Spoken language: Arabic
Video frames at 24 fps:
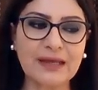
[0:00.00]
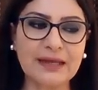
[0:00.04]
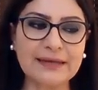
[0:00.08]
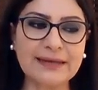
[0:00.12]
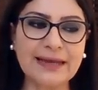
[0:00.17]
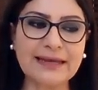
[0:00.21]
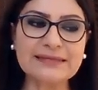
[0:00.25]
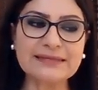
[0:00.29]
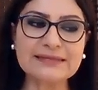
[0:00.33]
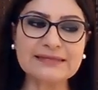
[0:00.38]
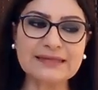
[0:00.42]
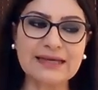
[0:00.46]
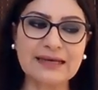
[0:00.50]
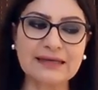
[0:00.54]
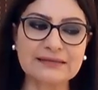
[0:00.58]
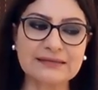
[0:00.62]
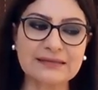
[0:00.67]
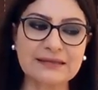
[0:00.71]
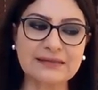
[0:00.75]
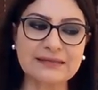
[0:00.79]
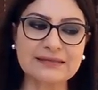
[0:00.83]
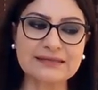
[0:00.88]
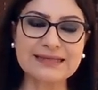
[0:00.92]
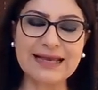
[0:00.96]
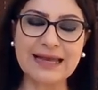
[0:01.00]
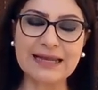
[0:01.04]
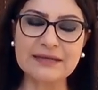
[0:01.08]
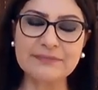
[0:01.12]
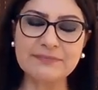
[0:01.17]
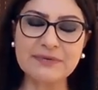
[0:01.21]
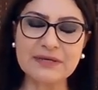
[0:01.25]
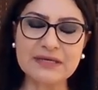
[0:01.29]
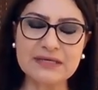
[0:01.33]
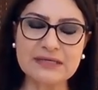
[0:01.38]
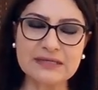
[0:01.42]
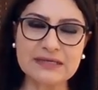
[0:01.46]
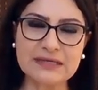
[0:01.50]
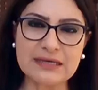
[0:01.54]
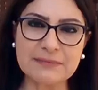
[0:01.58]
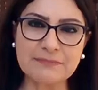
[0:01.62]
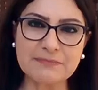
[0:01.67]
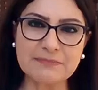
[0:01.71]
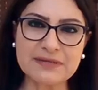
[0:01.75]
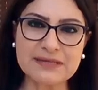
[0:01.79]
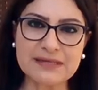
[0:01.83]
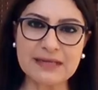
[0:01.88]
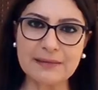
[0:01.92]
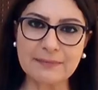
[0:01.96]
ليست سلبية
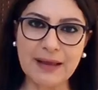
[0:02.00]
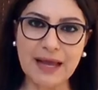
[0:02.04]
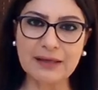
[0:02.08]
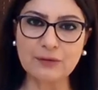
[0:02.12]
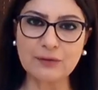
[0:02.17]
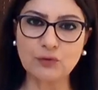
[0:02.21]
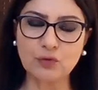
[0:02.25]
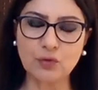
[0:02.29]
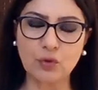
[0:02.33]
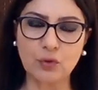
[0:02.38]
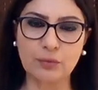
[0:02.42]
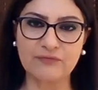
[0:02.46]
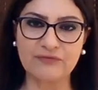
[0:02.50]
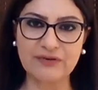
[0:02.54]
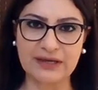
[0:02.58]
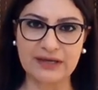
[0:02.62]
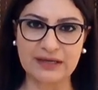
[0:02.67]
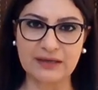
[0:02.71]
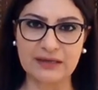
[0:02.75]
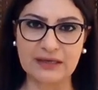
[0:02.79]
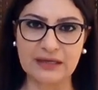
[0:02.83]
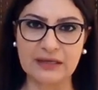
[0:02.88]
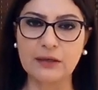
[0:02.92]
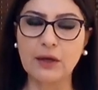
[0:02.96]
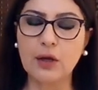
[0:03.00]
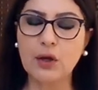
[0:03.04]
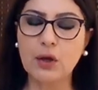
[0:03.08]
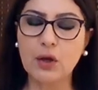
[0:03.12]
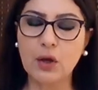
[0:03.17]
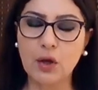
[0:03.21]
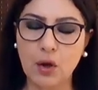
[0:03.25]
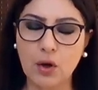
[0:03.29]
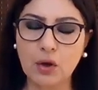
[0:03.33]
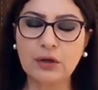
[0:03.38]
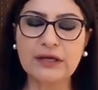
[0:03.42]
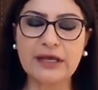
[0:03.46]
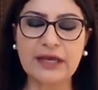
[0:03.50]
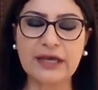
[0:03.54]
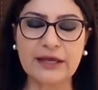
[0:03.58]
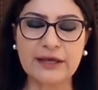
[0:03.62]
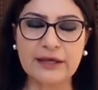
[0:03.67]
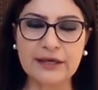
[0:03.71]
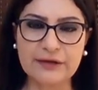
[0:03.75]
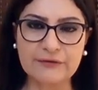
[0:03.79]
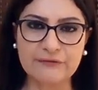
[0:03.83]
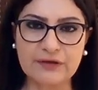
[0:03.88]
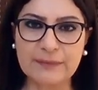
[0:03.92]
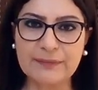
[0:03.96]
مثل ما أنتم مفكرين أوكي
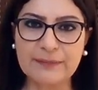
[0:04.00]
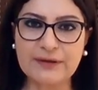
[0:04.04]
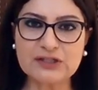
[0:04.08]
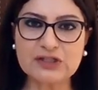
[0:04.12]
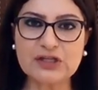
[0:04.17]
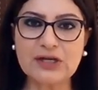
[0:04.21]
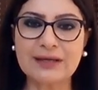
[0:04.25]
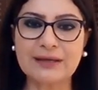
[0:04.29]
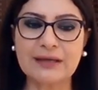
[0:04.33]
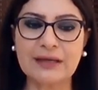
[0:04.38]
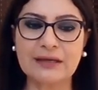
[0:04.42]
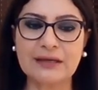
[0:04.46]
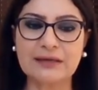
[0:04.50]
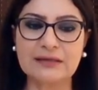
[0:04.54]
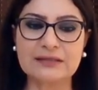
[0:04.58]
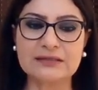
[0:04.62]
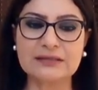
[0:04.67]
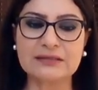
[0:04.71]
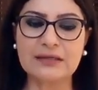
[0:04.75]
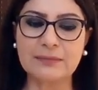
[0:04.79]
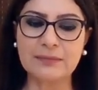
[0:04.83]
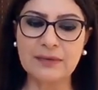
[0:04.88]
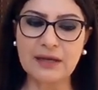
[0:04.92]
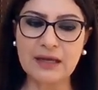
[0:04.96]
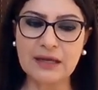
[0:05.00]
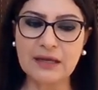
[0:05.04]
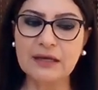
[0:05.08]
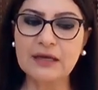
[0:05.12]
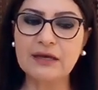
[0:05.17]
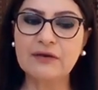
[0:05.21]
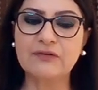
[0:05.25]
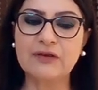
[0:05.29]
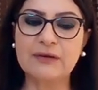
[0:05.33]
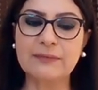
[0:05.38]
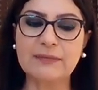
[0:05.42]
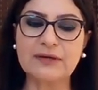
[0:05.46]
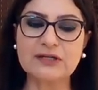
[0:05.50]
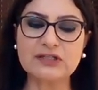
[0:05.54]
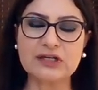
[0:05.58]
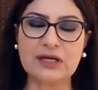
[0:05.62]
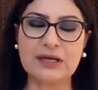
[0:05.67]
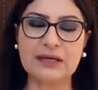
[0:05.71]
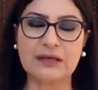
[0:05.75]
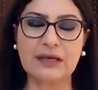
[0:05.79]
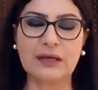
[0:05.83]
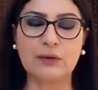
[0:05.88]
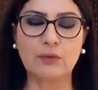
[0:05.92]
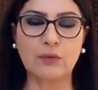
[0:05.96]
في مشاكل الصبح في
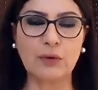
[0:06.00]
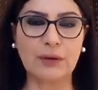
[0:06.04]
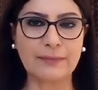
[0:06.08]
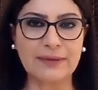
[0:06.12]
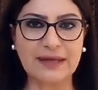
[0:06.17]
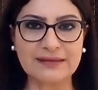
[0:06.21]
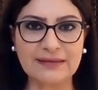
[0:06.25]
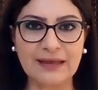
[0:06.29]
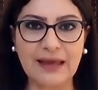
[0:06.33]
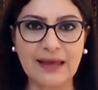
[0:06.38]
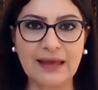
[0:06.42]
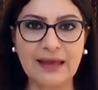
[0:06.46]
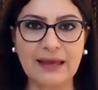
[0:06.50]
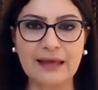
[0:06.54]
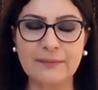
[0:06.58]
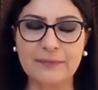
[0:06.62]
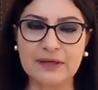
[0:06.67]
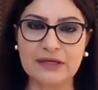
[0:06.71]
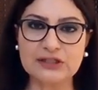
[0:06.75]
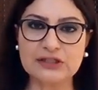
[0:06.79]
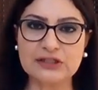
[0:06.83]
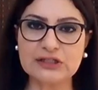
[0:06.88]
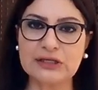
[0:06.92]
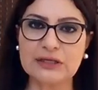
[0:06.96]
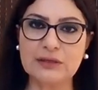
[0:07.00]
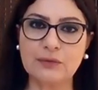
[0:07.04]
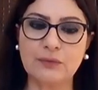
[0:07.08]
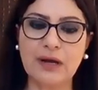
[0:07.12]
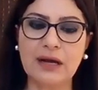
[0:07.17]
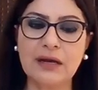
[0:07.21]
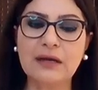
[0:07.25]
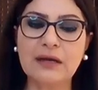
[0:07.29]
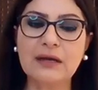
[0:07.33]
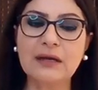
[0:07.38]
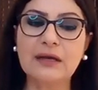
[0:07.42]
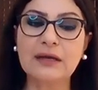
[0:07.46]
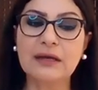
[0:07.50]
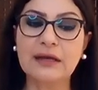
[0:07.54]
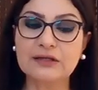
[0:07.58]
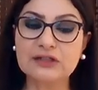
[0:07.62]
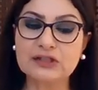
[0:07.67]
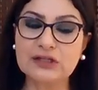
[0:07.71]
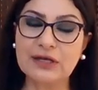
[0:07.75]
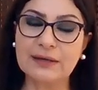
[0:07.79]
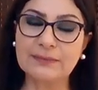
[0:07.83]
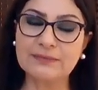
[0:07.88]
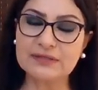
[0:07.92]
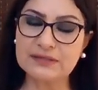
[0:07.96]
مشاكل ومتاعب كل شيء
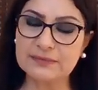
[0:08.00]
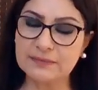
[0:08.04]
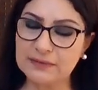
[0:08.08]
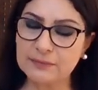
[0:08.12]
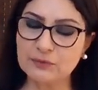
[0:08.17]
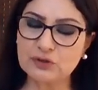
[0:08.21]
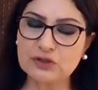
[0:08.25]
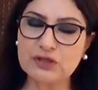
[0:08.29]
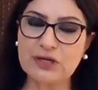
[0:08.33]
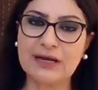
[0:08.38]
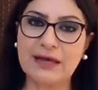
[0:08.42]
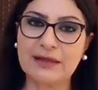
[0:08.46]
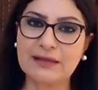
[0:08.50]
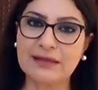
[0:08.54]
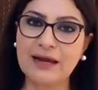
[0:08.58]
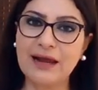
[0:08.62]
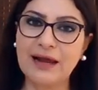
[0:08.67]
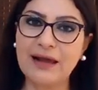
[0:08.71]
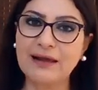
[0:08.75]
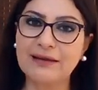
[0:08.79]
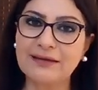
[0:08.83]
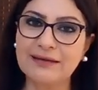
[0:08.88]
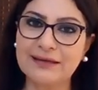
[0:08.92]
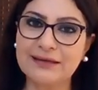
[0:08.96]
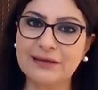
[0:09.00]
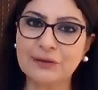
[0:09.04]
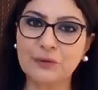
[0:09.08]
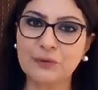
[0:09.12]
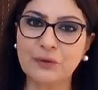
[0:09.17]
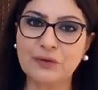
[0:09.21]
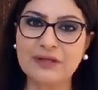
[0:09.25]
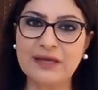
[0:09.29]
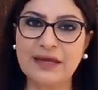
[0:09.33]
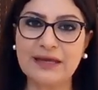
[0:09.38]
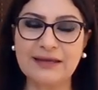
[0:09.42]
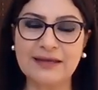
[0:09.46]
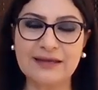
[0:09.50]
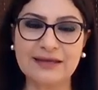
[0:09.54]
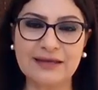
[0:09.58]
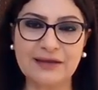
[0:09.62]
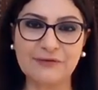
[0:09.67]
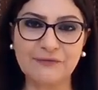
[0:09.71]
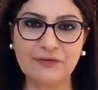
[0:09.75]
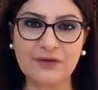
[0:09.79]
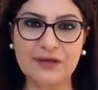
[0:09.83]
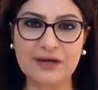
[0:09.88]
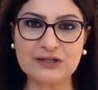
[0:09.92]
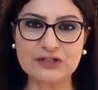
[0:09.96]
والشمس ببرج العذراء لكن هنالك
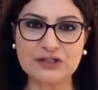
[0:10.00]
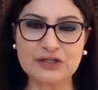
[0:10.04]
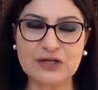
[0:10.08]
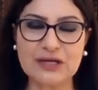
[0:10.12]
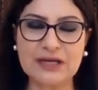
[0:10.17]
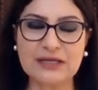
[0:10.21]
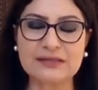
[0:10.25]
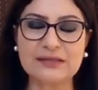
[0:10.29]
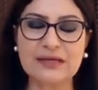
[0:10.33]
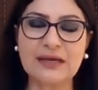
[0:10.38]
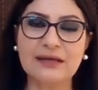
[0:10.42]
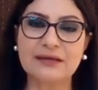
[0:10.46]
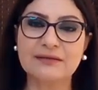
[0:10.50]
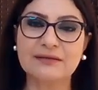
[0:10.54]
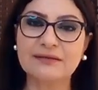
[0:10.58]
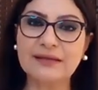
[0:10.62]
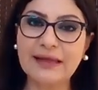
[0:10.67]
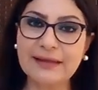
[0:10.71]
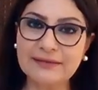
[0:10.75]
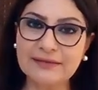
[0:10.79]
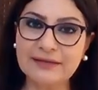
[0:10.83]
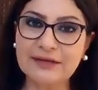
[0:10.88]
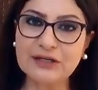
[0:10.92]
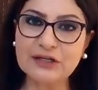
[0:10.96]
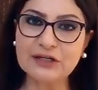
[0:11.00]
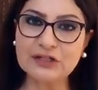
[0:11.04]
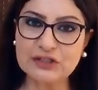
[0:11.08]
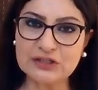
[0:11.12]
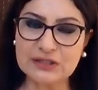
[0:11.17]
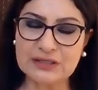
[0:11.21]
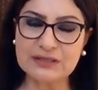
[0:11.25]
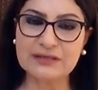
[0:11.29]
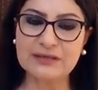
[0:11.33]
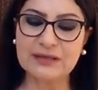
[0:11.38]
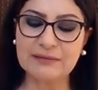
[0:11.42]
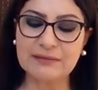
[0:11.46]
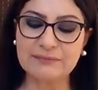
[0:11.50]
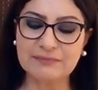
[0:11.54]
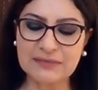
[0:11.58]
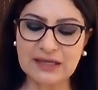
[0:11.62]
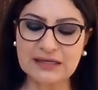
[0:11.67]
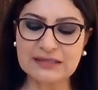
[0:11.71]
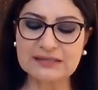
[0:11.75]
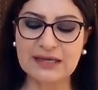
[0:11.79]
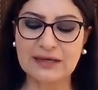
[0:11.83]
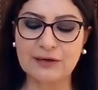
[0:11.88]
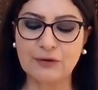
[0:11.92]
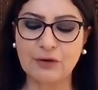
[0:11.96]
انفراجات تدريجية
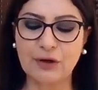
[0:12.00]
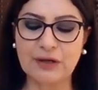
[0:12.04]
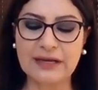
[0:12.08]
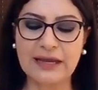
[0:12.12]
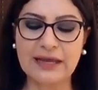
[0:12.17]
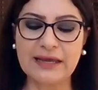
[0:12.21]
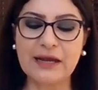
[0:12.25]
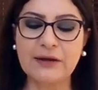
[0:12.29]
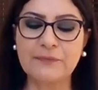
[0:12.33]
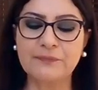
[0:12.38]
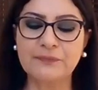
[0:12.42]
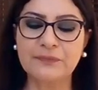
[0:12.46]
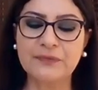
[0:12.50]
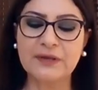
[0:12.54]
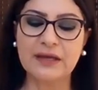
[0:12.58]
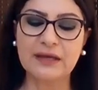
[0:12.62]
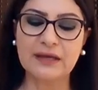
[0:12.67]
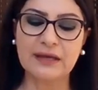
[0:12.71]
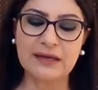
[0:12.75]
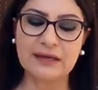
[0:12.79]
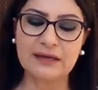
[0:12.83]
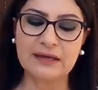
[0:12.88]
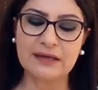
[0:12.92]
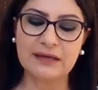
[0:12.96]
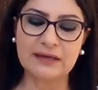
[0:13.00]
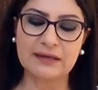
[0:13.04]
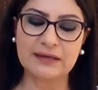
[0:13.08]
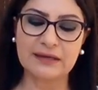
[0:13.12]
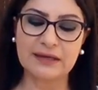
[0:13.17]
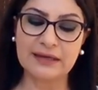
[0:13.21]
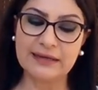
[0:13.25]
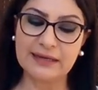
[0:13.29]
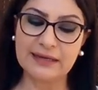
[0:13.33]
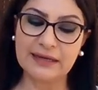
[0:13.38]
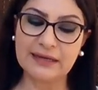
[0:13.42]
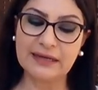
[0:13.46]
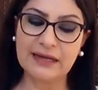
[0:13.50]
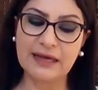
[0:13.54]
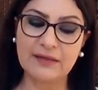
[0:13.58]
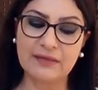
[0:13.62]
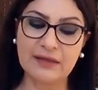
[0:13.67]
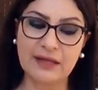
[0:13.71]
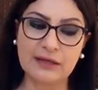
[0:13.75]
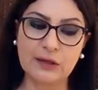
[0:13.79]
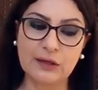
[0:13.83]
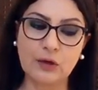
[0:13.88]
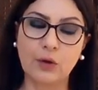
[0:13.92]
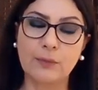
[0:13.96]
بتحصلوا عليها آه، خلال
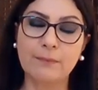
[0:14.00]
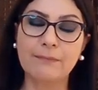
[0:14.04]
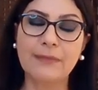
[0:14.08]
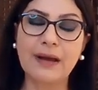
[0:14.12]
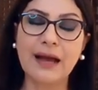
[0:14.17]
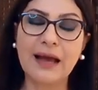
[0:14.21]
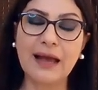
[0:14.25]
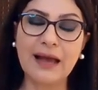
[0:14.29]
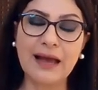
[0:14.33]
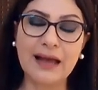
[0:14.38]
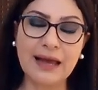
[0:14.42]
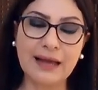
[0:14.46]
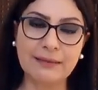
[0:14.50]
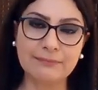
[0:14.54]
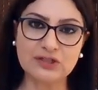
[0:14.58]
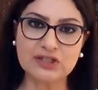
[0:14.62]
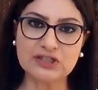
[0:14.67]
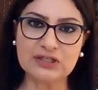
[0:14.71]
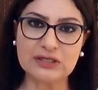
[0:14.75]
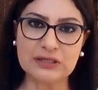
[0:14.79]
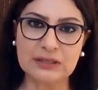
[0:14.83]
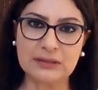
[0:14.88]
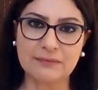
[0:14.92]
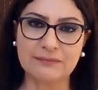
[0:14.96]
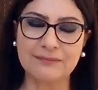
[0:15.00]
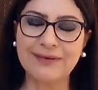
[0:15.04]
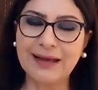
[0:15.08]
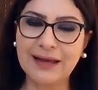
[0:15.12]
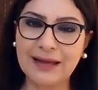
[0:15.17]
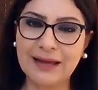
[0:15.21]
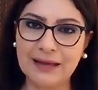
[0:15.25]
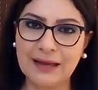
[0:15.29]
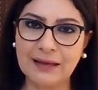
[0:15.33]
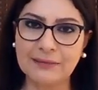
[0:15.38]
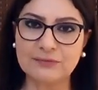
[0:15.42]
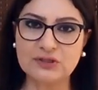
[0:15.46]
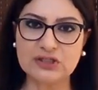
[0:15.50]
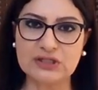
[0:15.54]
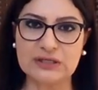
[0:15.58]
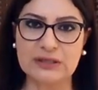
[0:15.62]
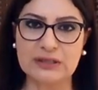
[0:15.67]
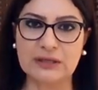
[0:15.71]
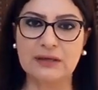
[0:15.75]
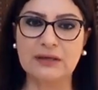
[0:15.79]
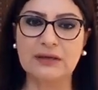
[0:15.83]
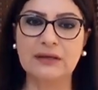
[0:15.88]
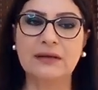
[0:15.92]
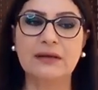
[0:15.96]
هذا اليوم أهم شيء أهم
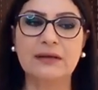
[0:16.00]
شيء